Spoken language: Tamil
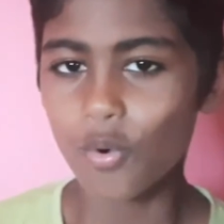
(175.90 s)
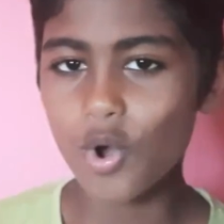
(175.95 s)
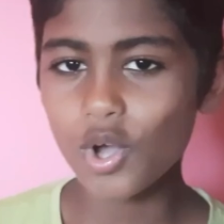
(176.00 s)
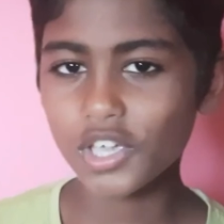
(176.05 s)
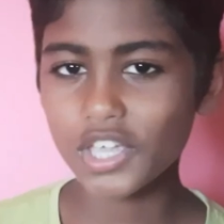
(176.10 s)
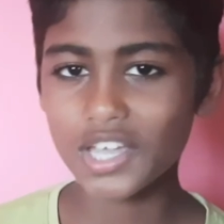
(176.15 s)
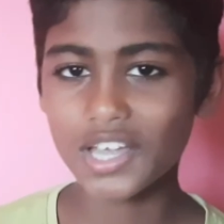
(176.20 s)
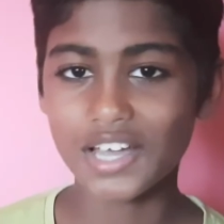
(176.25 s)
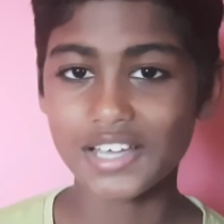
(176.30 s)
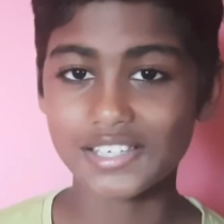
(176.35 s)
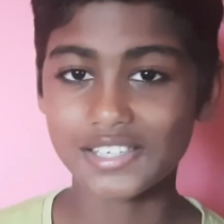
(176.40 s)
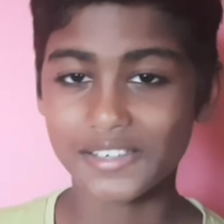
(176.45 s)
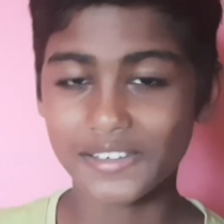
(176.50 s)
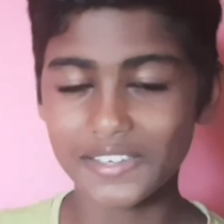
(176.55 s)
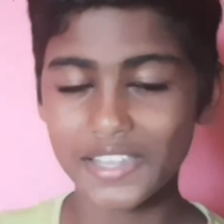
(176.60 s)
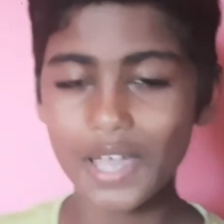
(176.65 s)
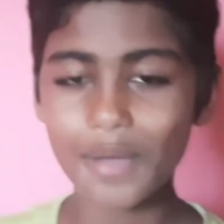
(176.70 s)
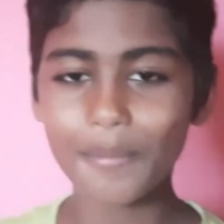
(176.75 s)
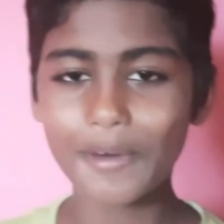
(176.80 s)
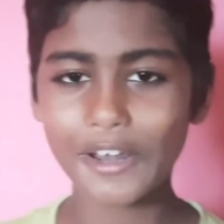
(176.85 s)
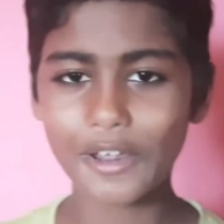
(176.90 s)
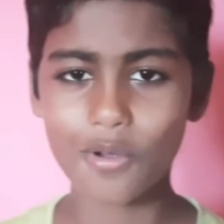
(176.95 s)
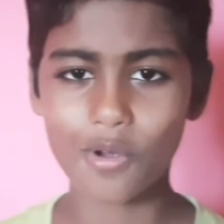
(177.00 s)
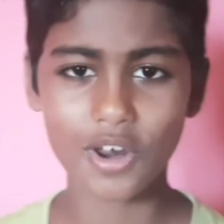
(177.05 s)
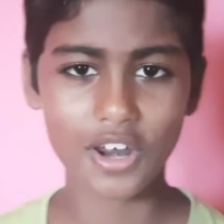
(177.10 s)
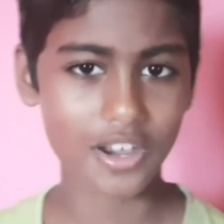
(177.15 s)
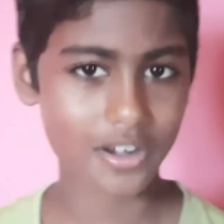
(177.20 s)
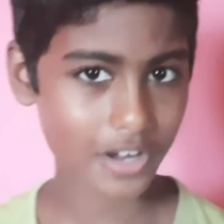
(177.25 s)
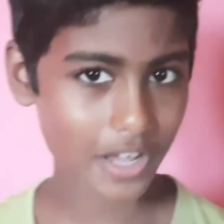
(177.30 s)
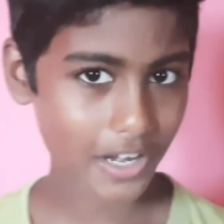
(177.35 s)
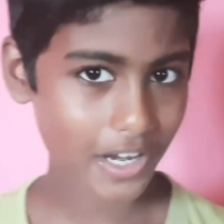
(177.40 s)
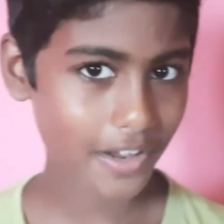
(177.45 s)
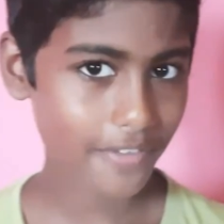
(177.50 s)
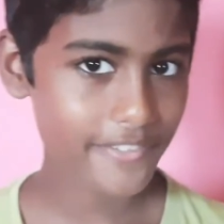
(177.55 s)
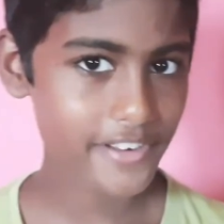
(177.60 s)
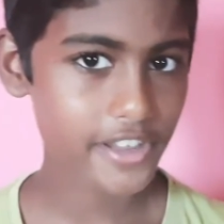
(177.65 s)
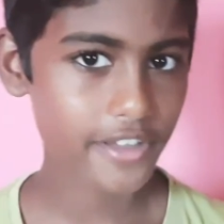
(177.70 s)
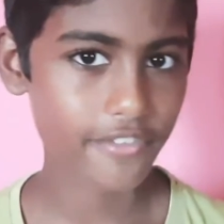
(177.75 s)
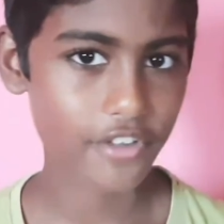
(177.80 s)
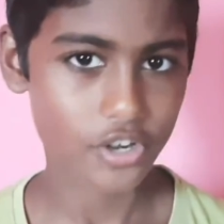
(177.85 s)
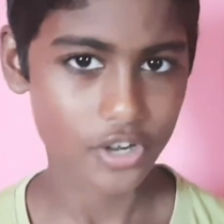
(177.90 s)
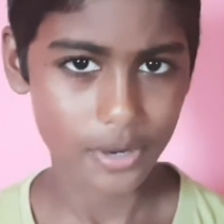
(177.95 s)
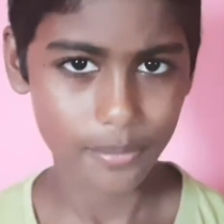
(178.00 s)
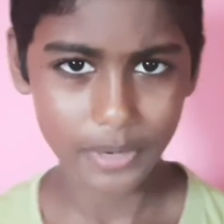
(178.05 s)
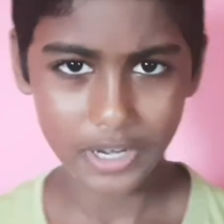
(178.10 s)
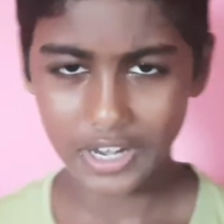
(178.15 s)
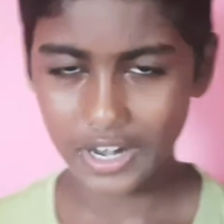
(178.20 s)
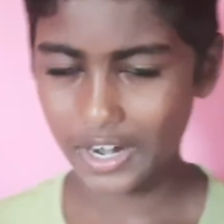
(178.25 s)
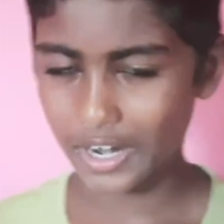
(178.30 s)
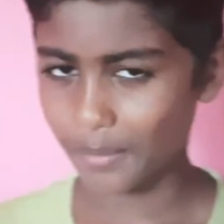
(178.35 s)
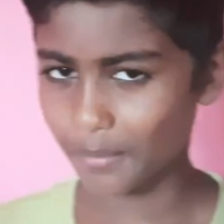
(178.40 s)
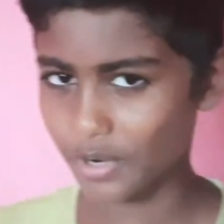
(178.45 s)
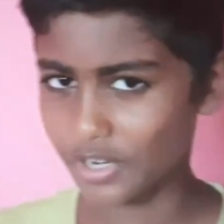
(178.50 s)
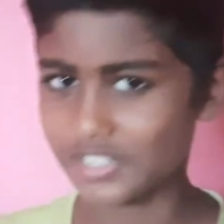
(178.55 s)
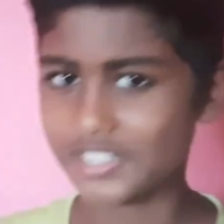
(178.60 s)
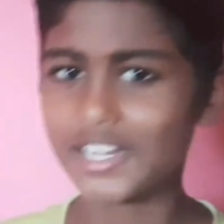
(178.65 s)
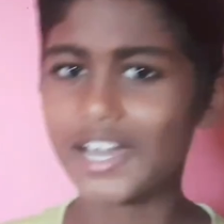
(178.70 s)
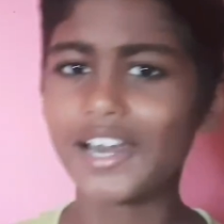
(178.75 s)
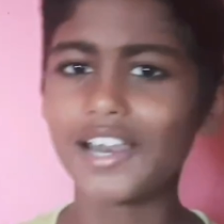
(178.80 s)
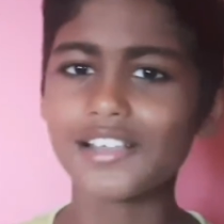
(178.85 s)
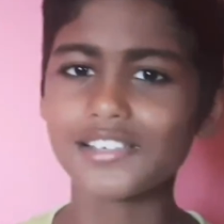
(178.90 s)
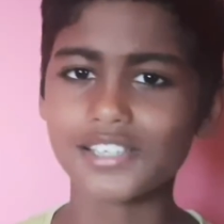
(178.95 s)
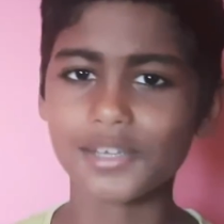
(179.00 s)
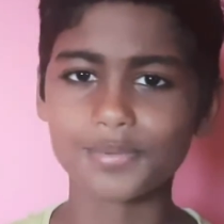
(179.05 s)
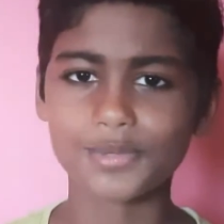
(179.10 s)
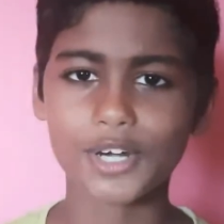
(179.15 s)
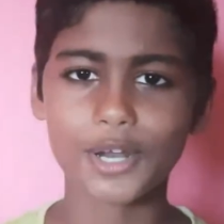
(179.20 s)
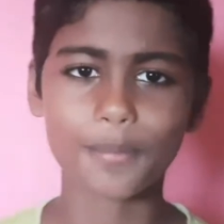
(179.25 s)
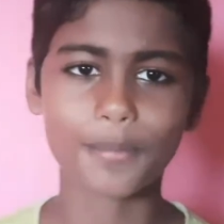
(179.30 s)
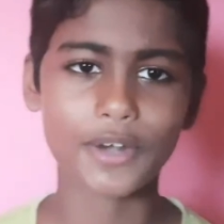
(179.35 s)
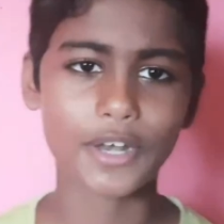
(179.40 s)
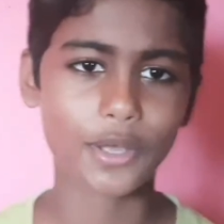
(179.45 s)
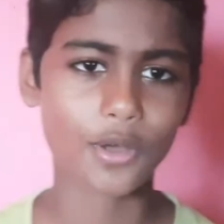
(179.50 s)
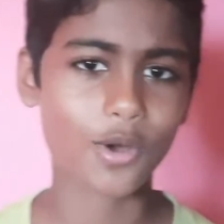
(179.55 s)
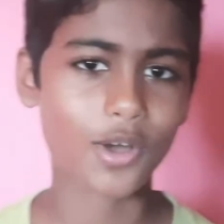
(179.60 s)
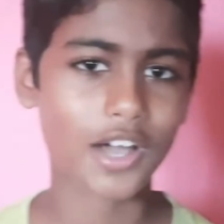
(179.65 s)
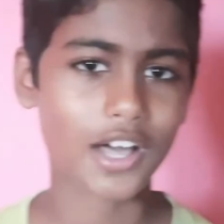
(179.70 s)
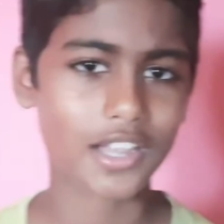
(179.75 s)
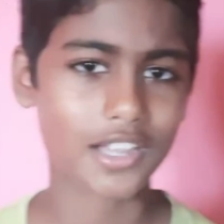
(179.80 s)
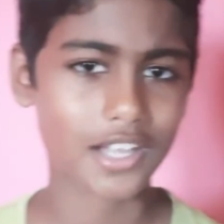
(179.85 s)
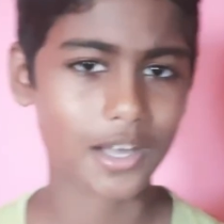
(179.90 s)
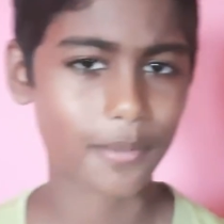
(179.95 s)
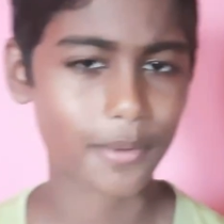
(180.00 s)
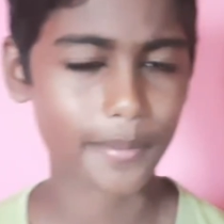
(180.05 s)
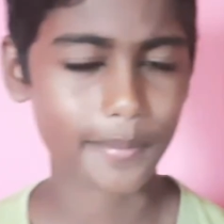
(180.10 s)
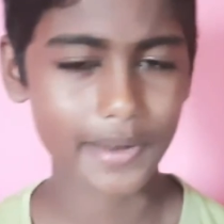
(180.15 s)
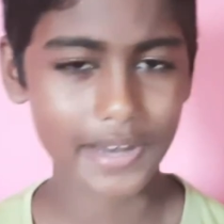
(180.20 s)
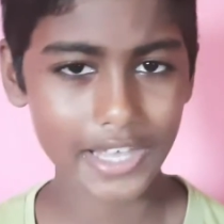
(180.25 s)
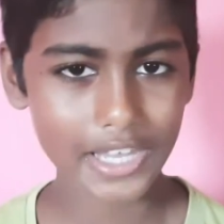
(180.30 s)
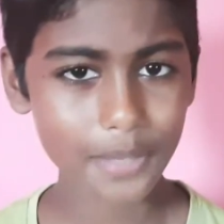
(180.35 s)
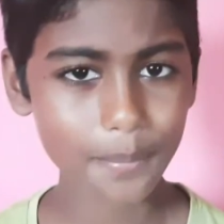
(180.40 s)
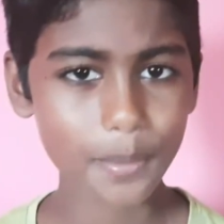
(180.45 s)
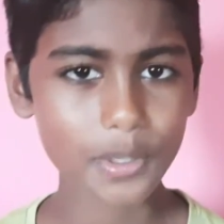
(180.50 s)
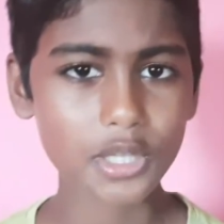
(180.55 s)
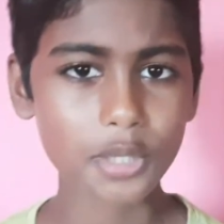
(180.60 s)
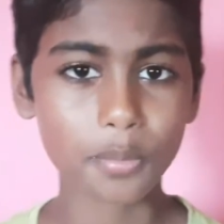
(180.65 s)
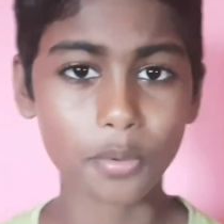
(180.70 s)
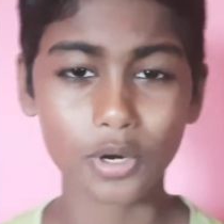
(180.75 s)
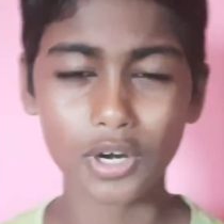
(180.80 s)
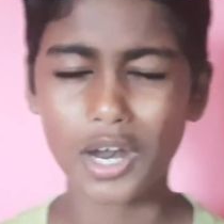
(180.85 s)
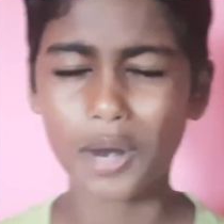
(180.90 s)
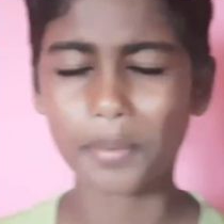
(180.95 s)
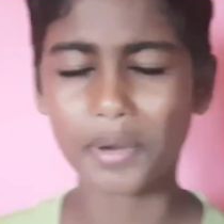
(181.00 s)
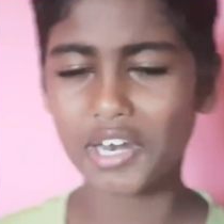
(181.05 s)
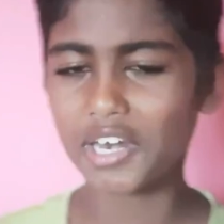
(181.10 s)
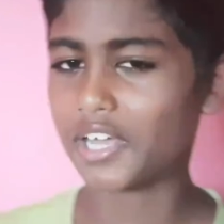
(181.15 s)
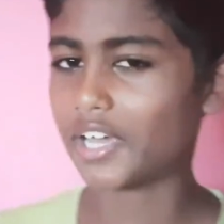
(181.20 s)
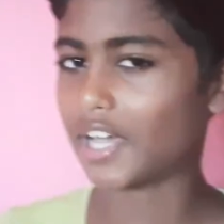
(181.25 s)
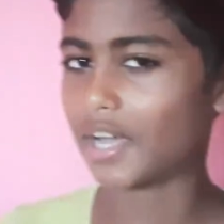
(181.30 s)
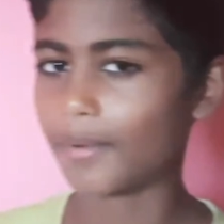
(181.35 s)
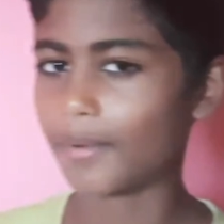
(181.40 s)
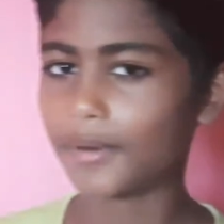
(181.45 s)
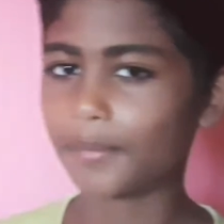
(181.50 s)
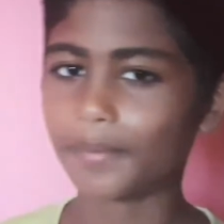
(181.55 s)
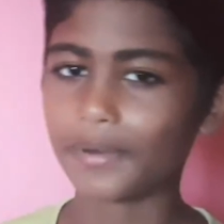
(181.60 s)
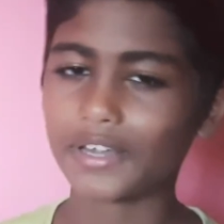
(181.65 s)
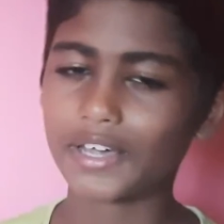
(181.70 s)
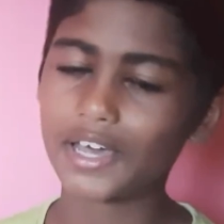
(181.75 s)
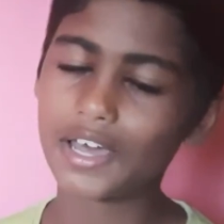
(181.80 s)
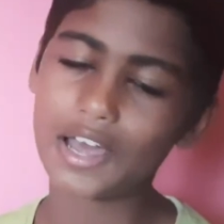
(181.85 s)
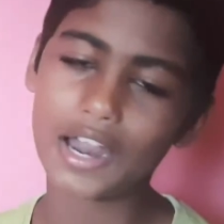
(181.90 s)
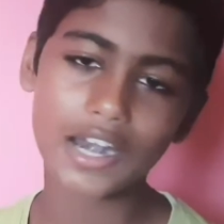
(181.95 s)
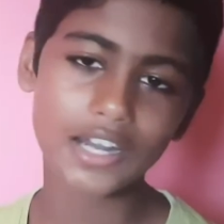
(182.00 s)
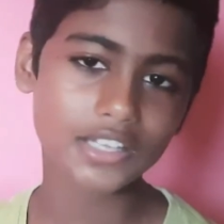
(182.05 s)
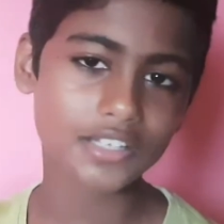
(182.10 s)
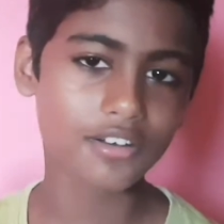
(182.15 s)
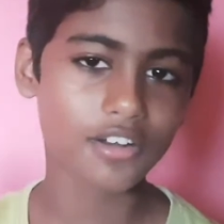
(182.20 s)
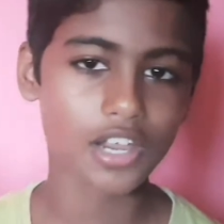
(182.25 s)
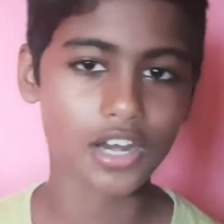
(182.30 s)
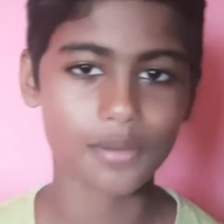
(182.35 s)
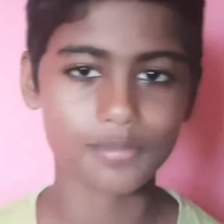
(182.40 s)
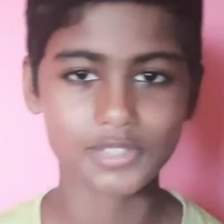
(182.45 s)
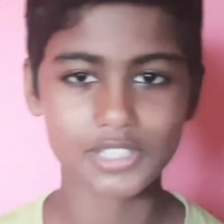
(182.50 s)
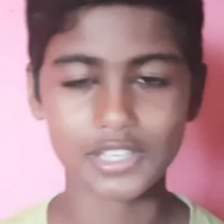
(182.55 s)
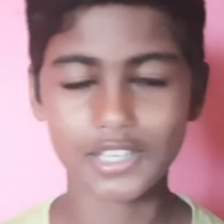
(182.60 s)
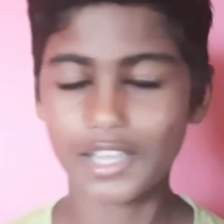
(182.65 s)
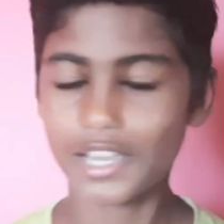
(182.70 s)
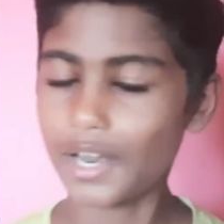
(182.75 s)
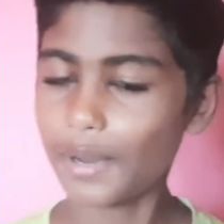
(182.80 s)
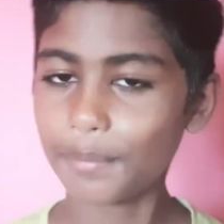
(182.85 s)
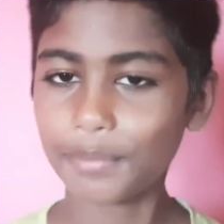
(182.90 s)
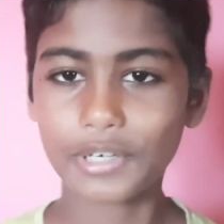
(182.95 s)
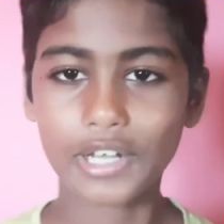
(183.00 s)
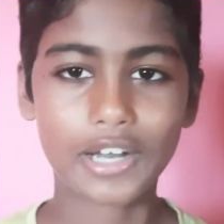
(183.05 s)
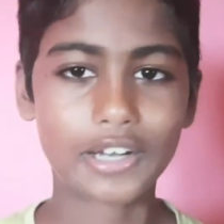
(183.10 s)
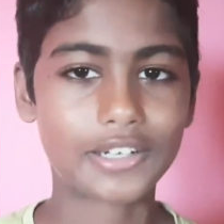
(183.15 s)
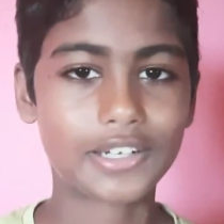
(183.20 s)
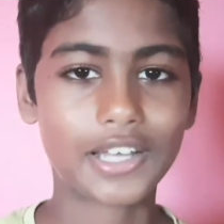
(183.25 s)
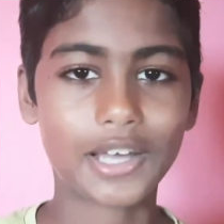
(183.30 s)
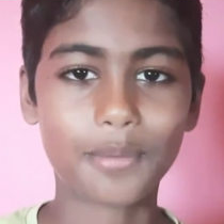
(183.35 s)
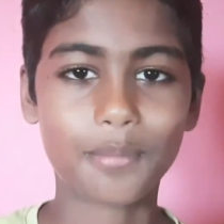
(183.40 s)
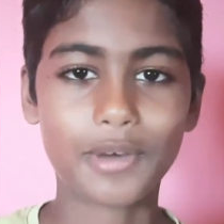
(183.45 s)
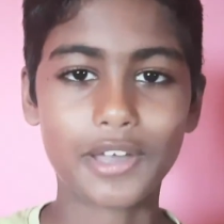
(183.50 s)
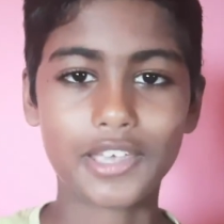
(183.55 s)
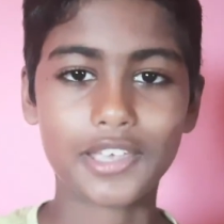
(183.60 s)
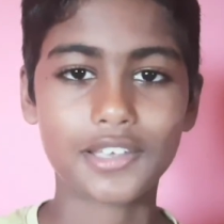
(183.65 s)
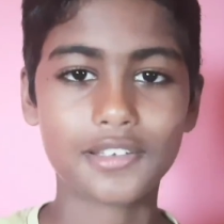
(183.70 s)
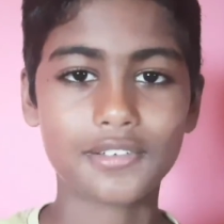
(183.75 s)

ஓகே கைஸ் இதே மாதிரி உங்களுக்கு நிறைய வீடியோ வேணும் அப்படின்னா நம்மளோட சேனலை சப்ஸ்கிரைப் பண்ணிக்கோங்க வச்சுக்கோங்க அதுக்கப்புறம் வெளியே எதை பற்றி போடலாம் அப்படின்னு கமெண்ட் பண்ணுங்கள் அடுத்த வீடியோவில் நம்ம சந்திக்கலாம் டாட்டா பாய்